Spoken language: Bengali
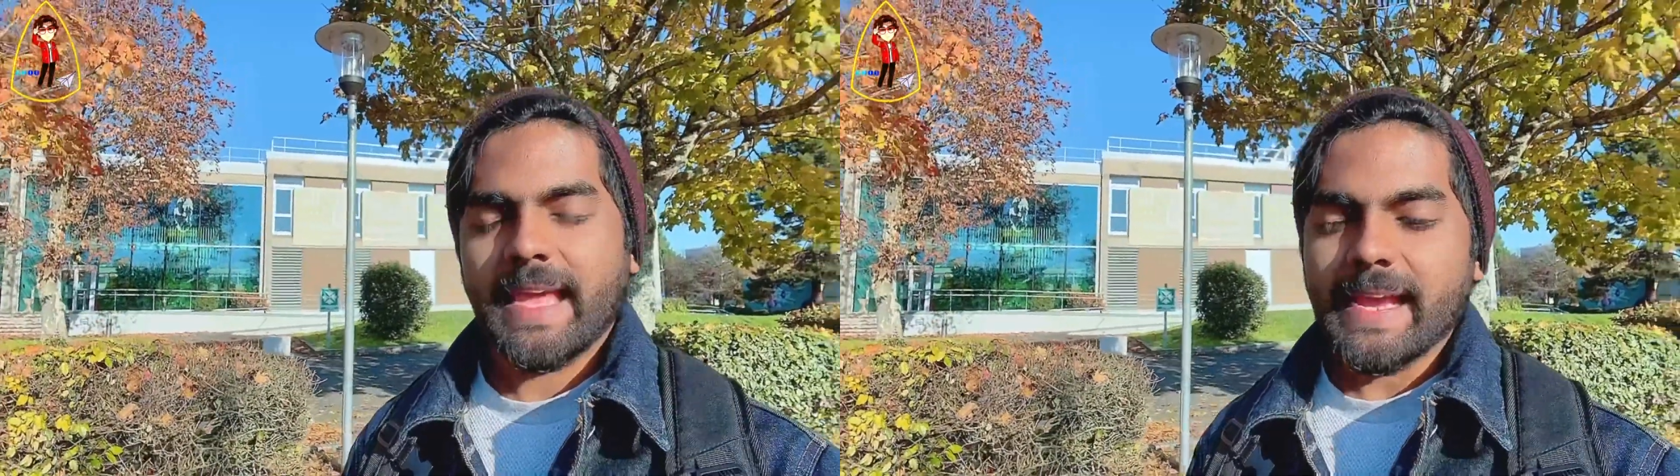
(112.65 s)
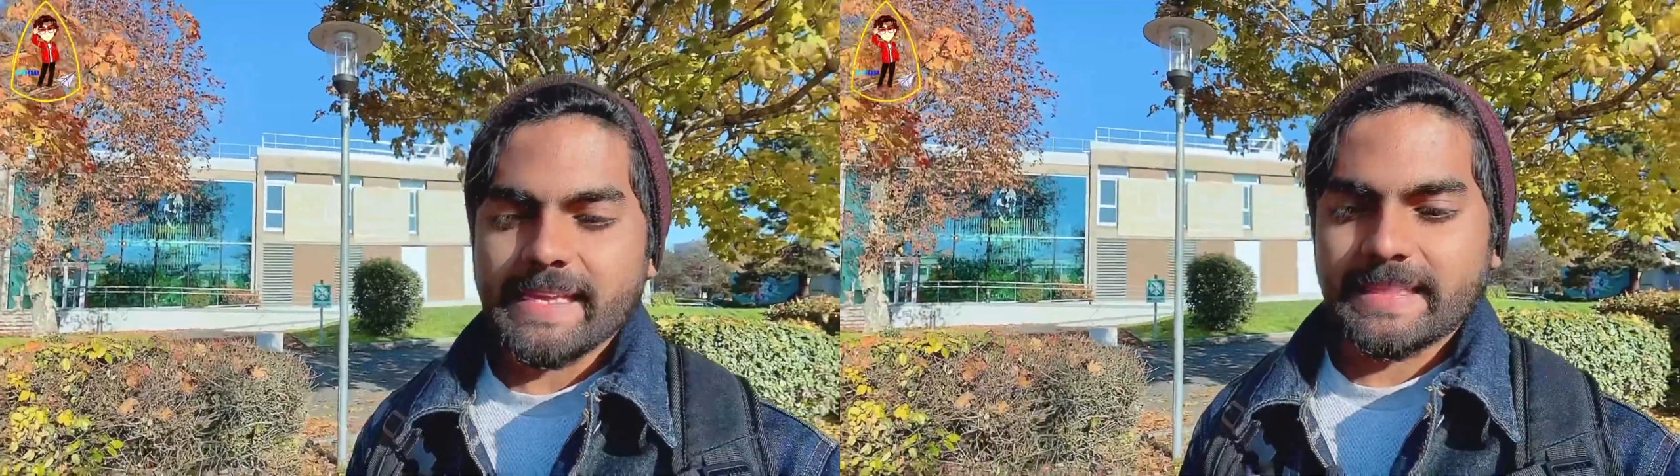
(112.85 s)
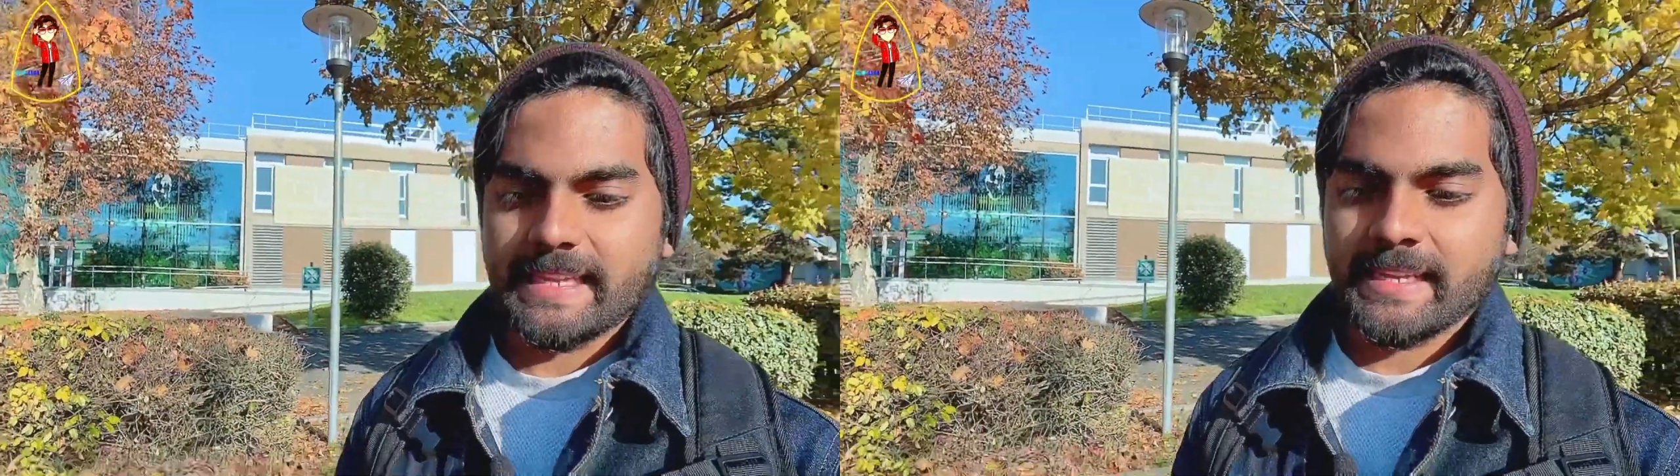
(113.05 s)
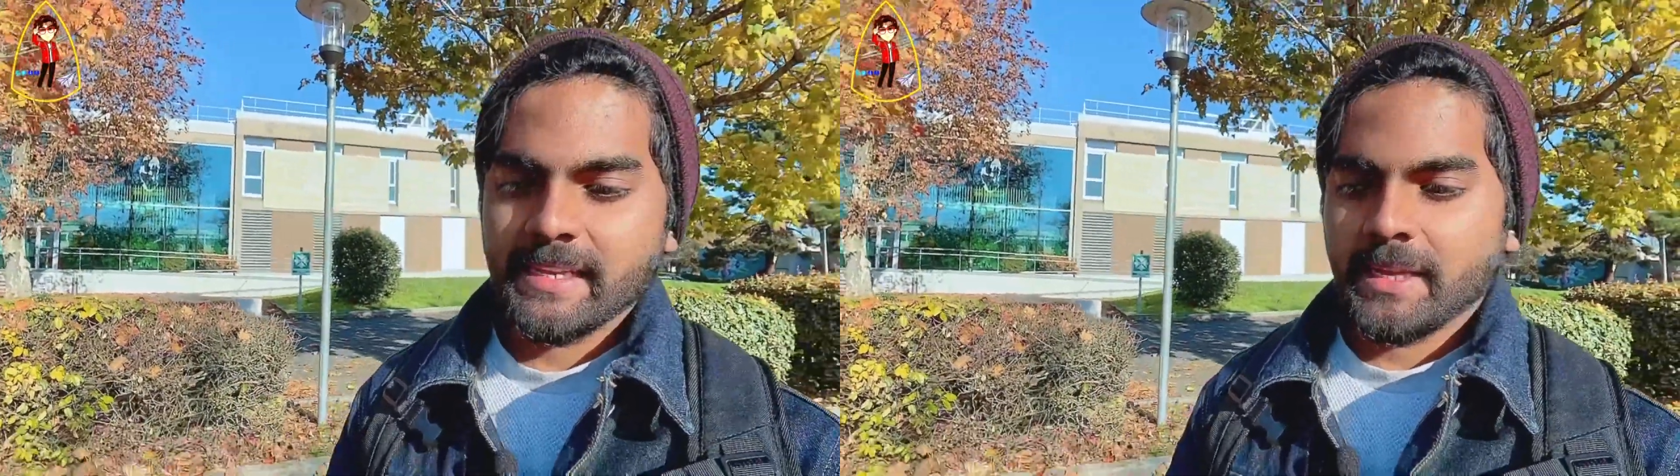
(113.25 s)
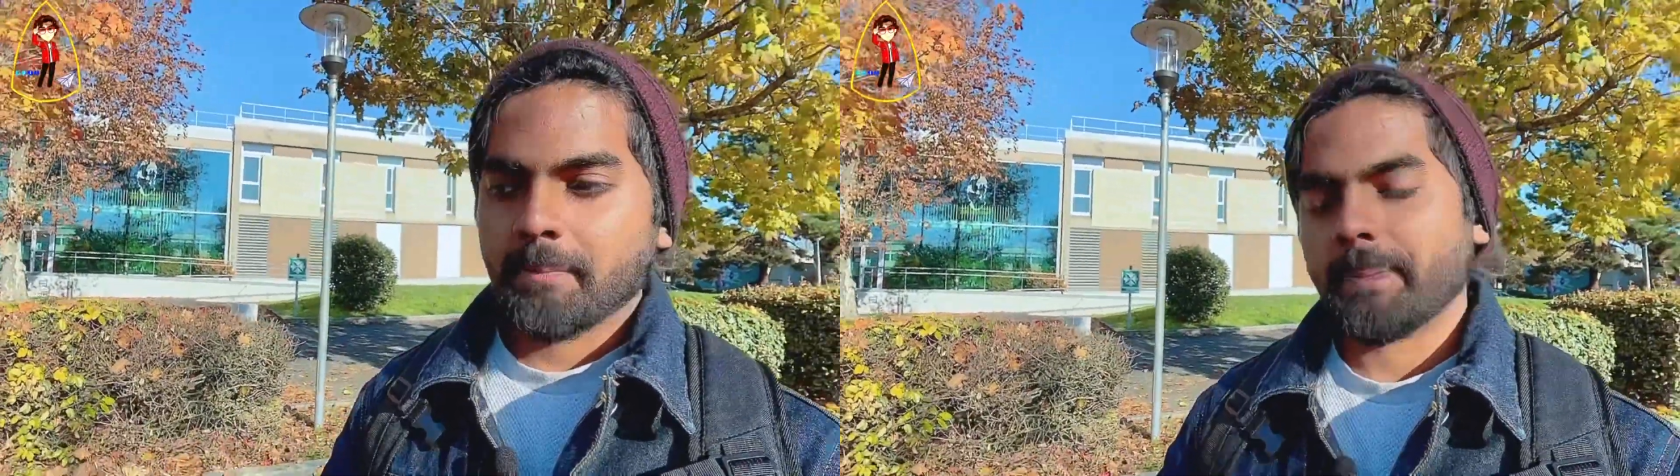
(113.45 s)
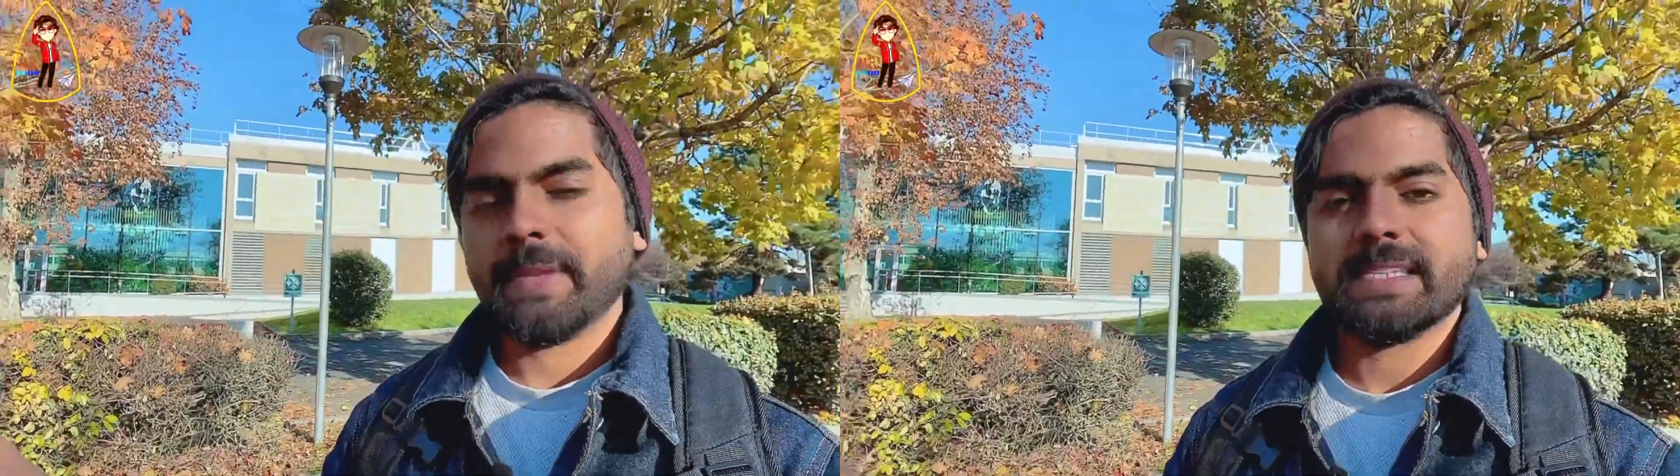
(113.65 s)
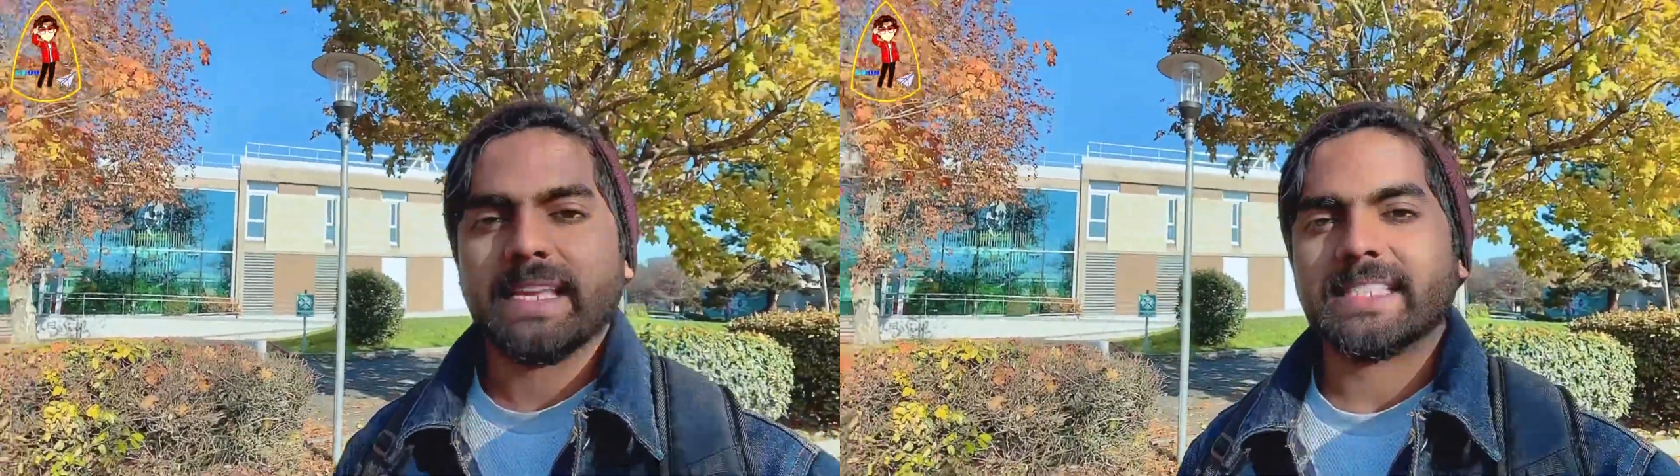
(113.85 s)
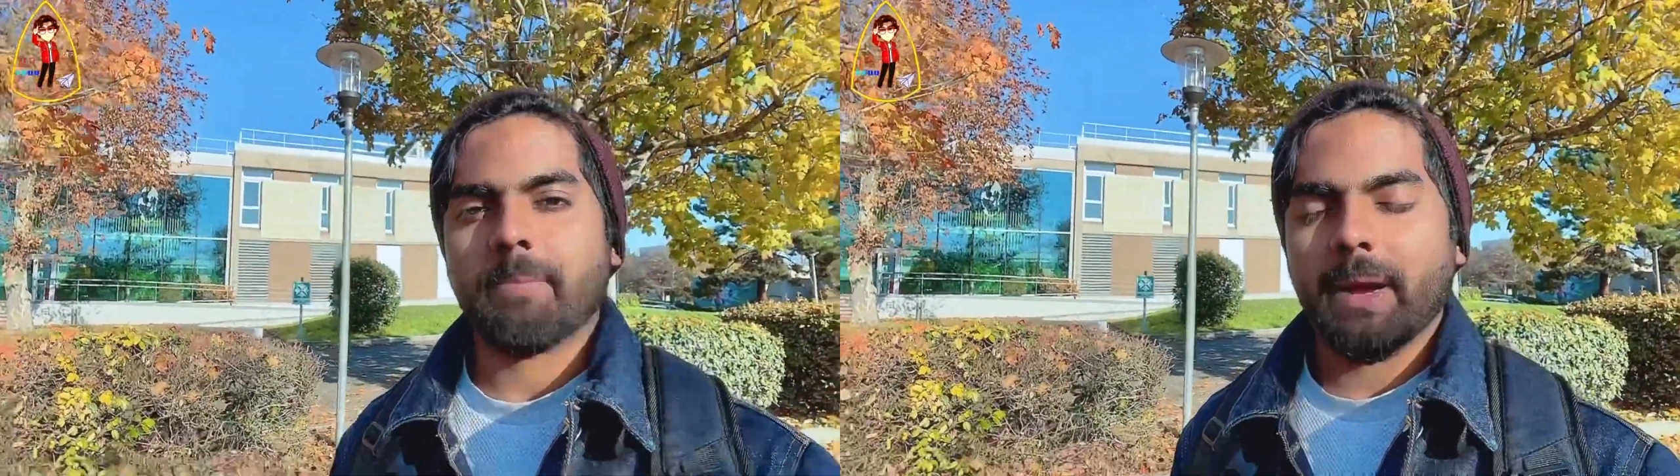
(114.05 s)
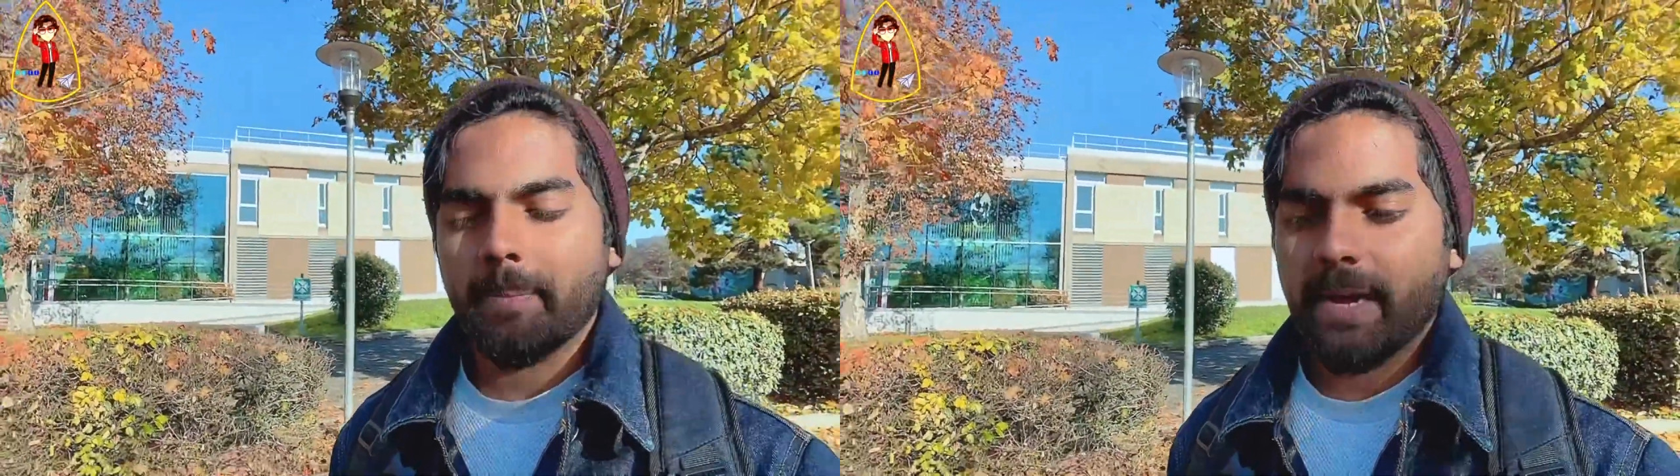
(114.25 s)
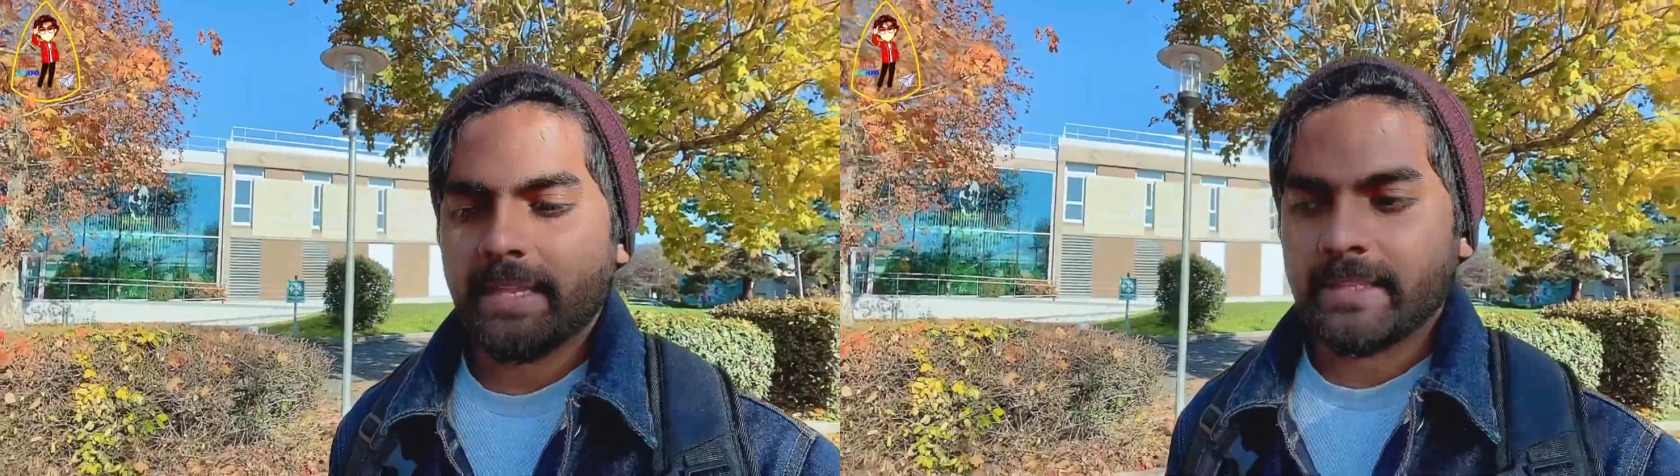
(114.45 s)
দেখাই দেন বা আপনার চাচা মামা